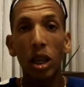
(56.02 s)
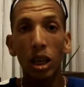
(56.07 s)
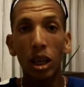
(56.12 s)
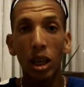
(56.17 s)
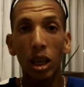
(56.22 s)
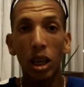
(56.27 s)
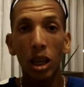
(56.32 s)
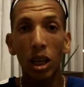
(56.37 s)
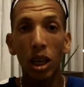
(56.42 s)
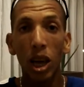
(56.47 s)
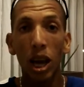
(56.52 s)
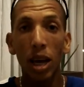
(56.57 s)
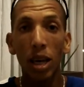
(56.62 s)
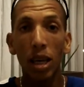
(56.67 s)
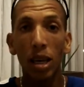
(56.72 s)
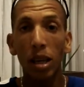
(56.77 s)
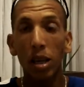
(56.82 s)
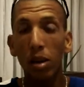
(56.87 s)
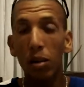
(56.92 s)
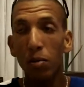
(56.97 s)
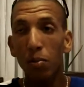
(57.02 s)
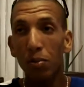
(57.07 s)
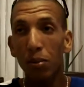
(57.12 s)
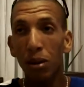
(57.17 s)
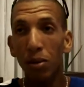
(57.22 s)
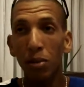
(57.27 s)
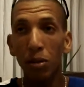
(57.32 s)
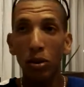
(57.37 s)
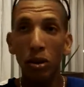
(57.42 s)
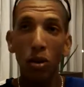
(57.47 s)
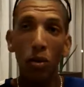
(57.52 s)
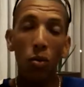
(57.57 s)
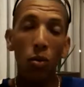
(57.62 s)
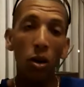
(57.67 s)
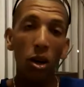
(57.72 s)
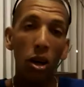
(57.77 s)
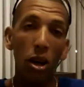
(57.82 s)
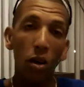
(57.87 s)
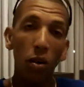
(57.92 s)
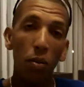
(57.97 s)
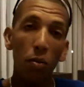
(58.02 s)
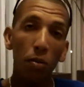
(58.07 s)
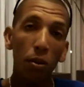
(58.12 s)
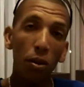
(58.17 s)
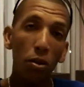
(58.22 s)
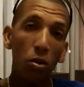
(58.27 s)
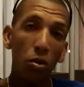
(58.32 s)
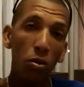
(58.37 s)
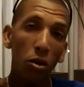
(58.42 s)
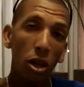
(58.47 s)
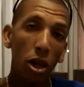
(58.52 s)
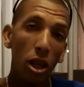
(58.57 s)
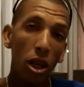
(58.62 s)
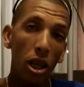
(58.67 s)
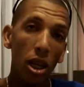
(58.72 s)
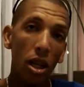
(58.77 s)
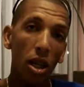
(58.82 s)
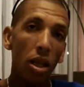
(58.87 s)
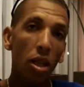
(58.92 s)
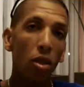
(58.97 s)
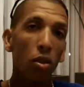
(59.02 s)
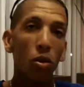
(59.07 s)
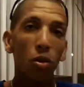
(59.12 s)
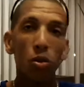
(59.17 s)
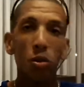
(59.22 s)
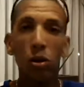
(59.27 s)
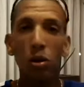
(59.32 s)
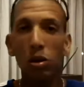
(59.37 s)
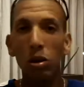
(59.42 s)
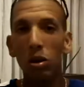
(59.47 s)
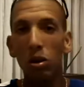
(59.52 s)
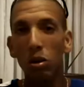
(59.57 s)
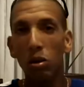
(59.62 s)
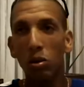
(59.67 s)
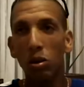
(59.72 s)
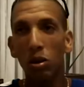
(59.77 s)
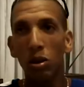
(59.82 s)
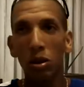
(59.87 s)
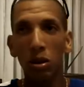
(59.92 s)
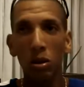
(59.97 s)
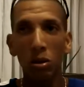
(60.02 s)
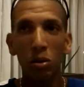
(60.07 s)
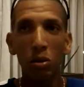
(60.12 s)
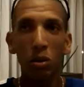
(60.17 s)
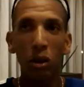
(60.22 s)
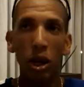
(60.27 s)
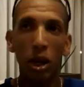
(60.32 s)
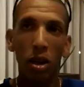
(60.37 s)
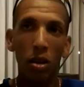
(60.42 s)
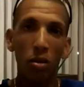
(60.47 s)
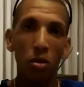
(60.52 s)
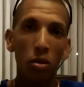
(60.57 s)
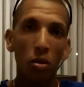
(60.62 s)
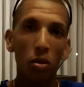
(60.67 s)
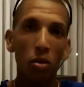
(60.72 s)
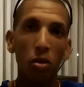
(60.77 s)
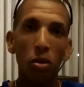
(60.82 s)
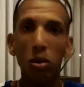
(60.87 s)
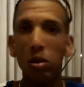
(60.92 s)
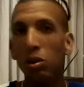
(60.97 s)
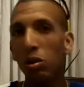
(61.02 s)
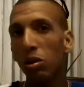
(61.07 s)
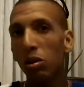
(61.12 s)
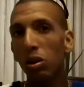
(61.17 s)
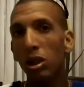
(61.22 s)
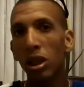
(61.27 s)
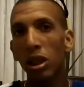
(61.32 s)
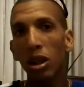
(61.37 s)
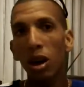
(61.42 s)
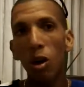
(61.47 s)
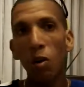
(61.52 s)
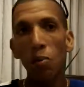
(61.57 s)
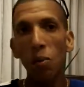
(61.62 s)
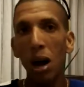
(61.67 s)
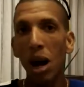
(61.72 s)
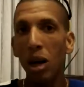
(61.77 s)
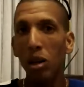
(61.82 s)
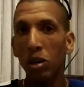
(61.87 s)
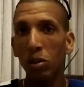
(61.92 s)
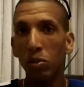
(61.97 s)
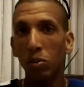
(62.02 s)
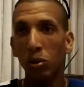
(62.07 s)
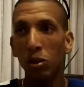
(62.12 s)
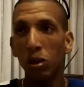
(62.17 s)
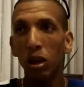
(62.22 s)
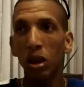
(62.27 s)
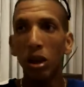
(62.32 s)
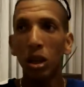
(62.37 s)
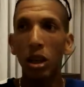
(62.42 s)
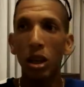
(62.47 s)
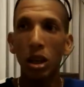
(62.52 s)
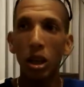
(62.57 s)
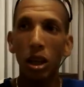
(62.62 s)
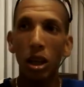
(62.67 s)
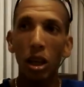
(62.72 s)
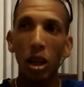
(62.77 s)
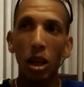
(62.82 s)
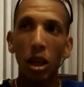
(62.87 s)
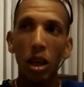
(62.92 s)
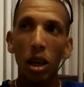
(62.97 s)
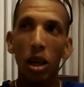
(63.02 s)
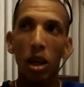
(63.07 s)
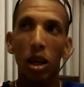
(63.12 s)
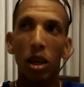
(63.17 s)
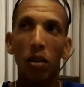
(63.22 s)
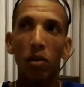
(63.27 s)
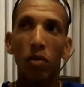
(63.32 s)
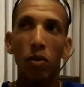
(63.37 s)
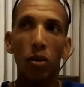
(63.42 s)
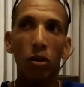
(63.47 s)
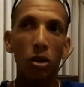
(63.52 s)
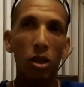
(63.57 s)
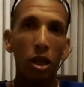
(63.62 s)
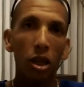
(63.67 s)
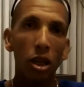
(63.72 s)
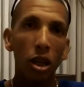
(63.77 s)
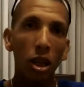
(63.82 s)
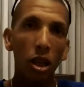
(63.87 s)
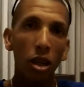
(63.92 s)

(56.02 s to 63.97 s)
E aí, para você correr com panturrilha do, do, doendo, do, dolorida ao máximo, e você ter